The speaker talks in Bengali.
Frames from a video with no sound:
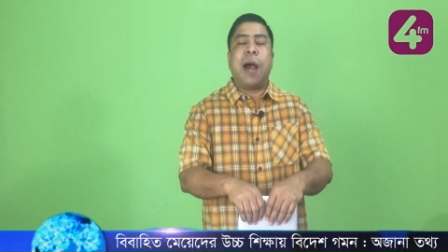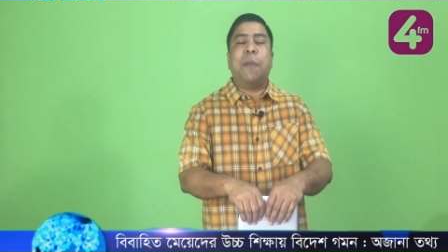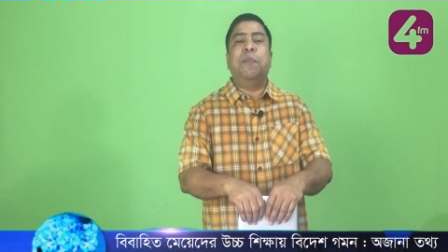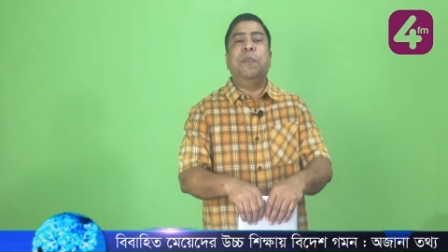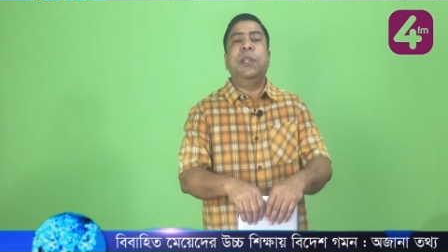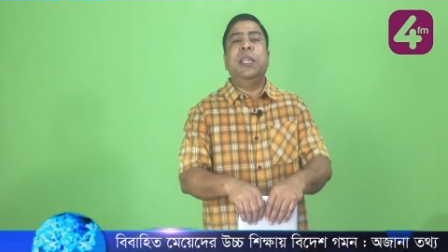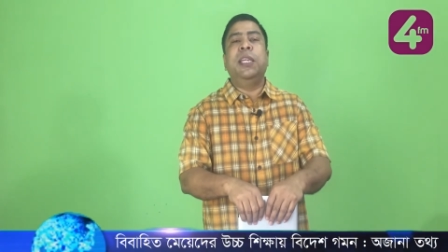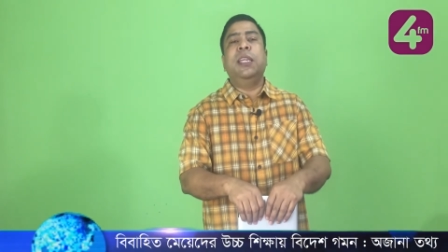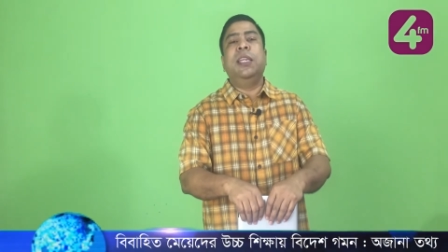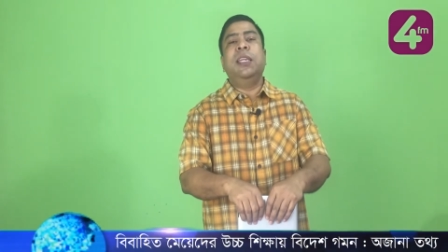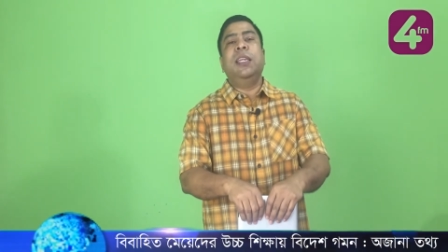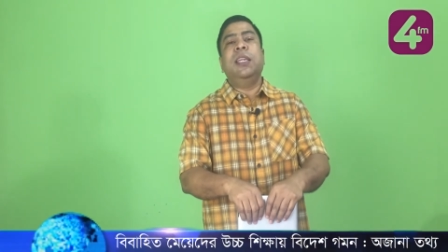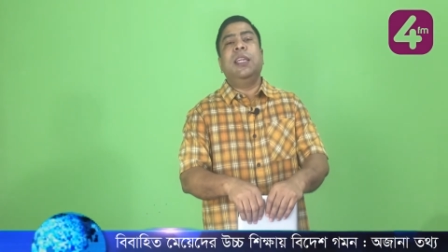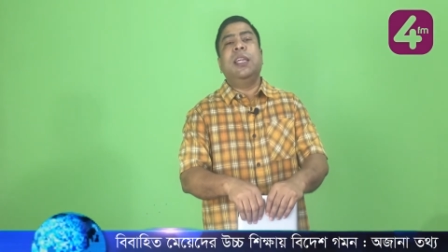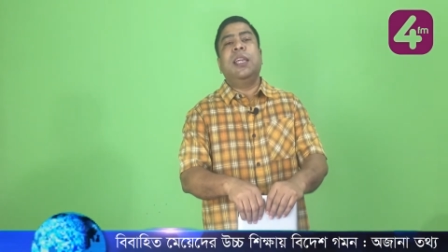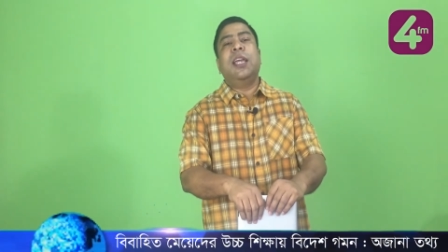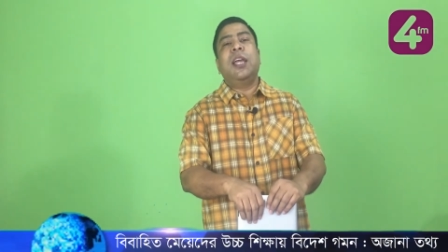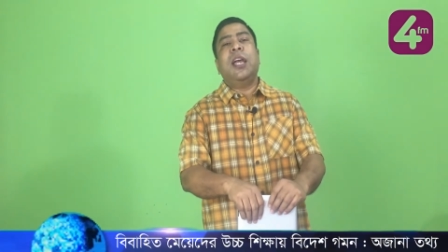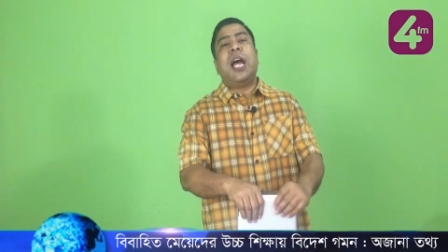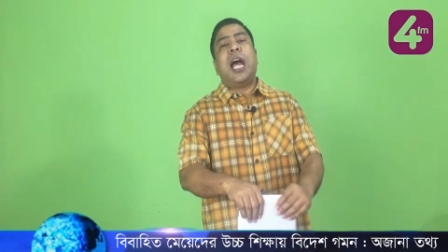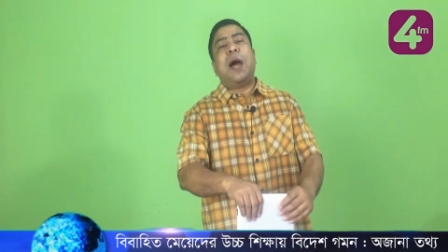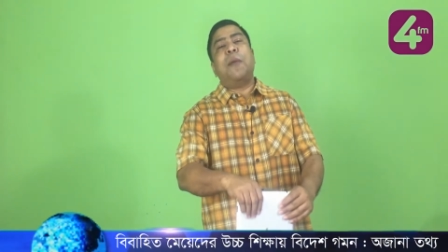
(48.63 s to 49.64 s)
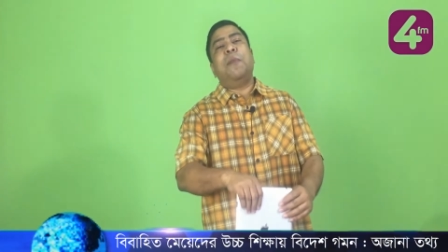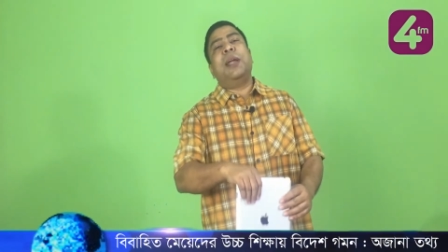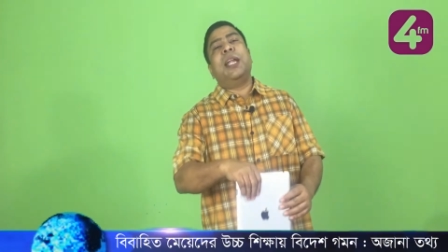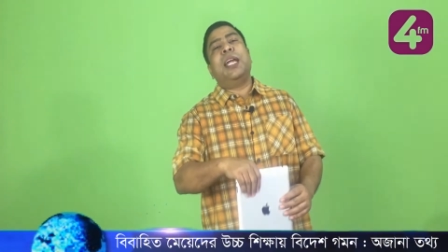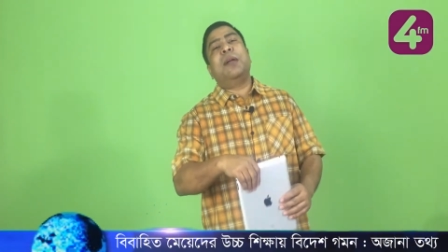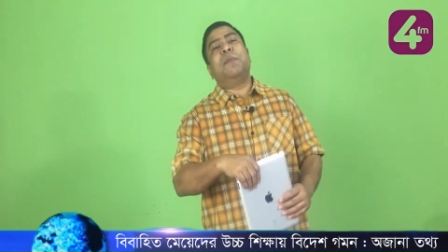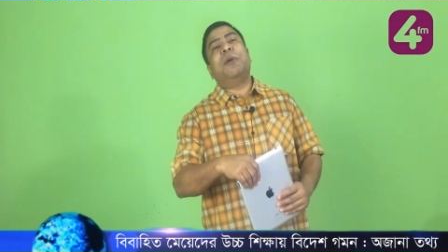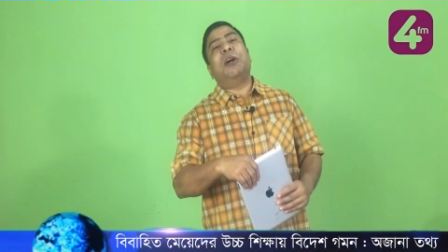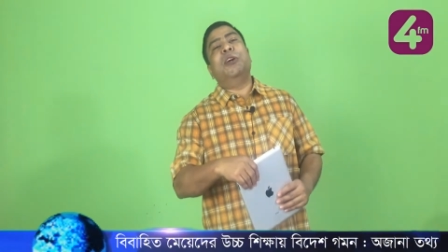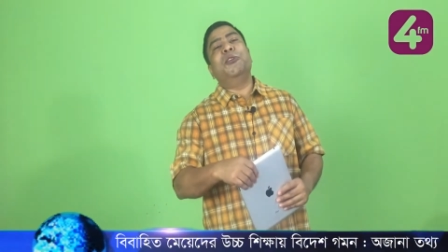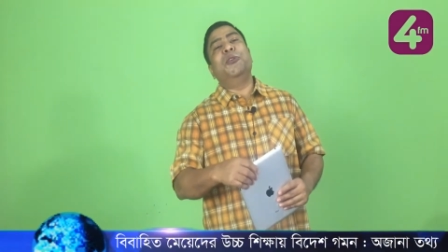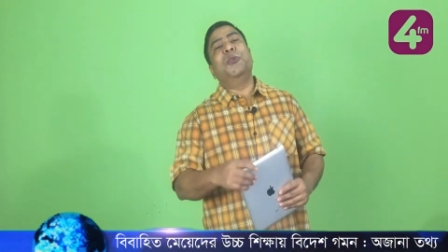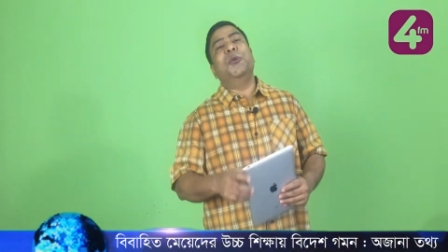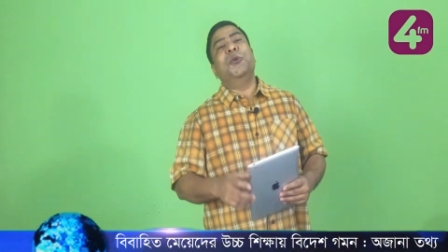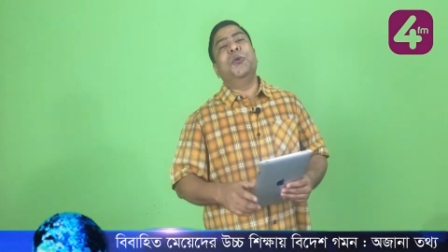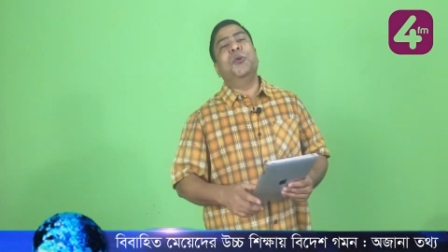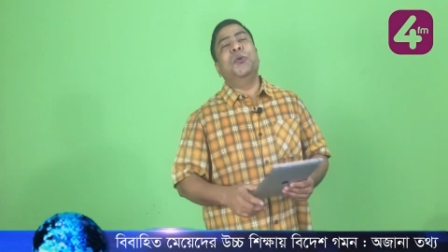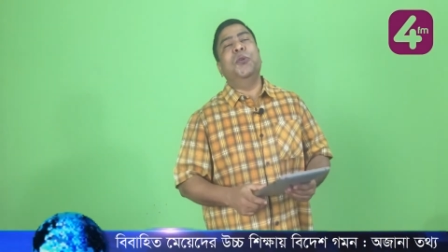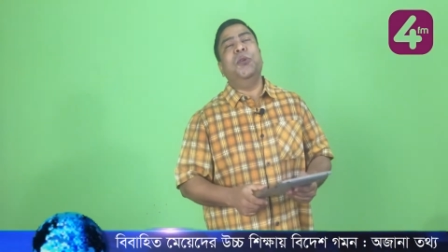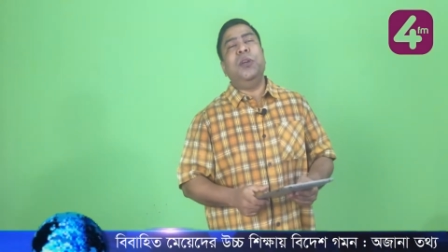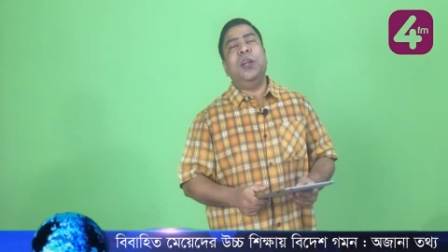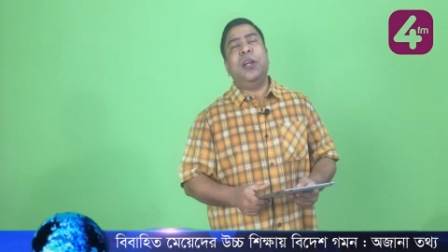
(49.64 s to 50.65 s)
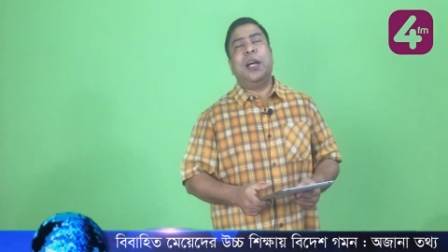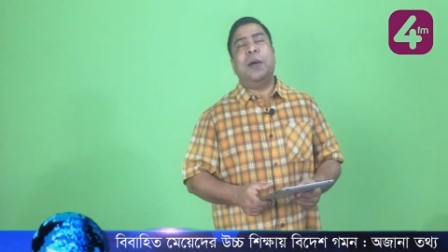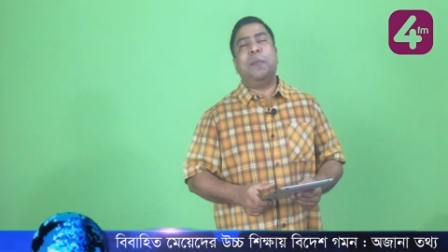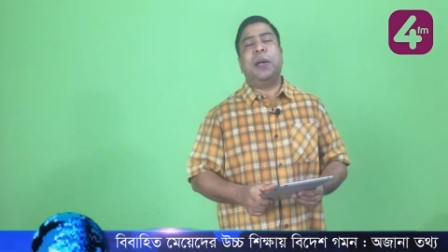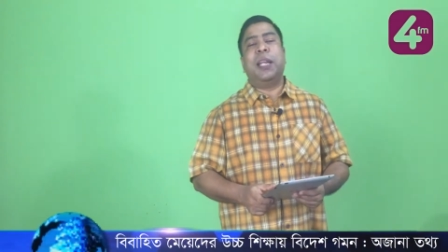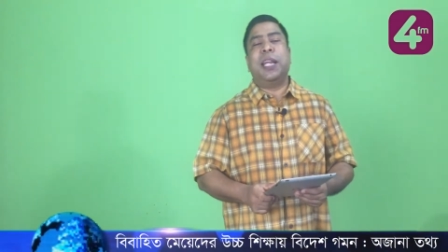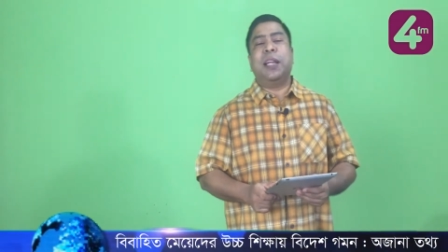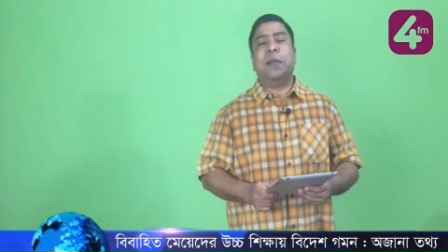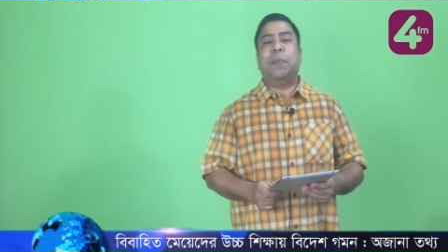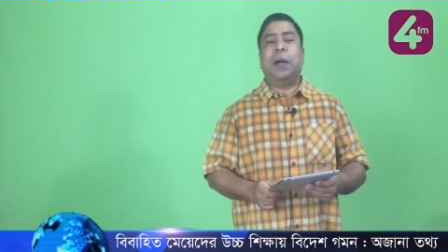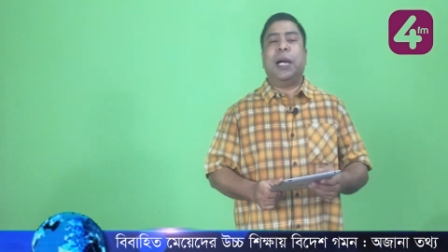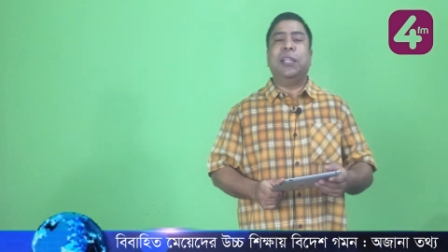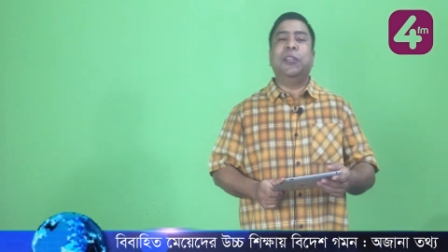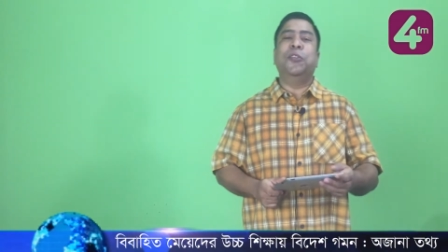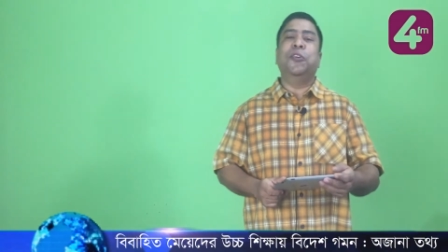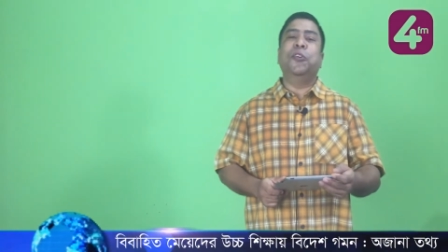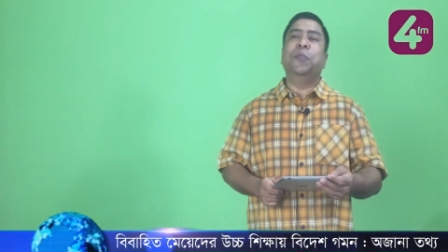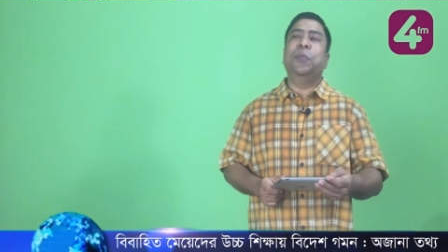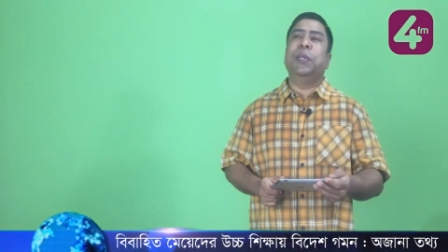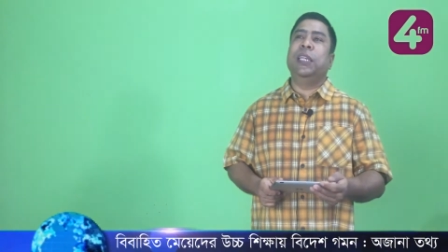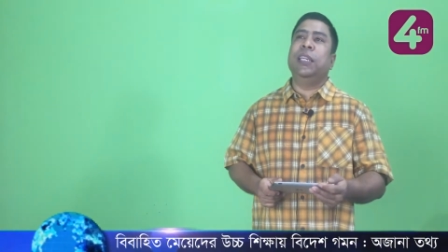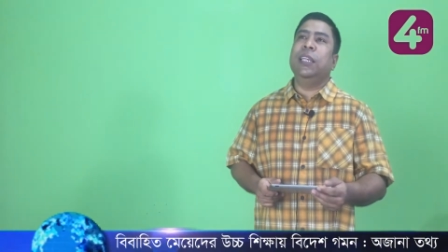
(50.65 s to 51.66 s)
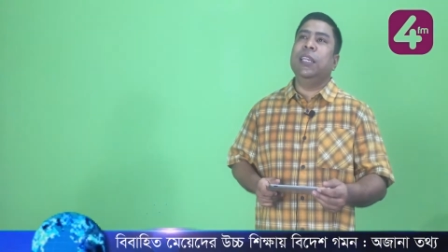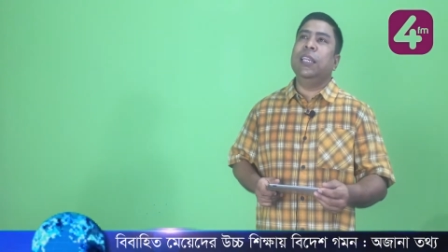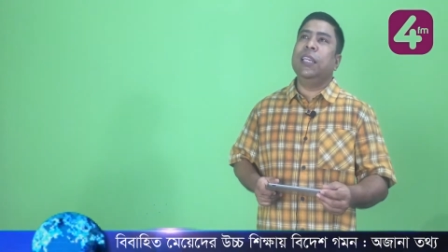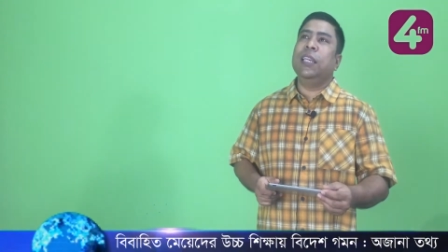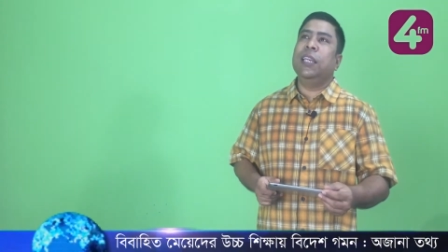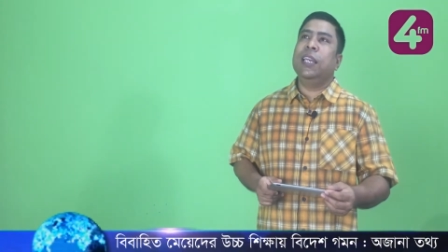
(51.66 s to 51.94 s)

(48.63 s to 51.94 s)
আপনি আমার এক বন্ধু আমার এক বান্ধবী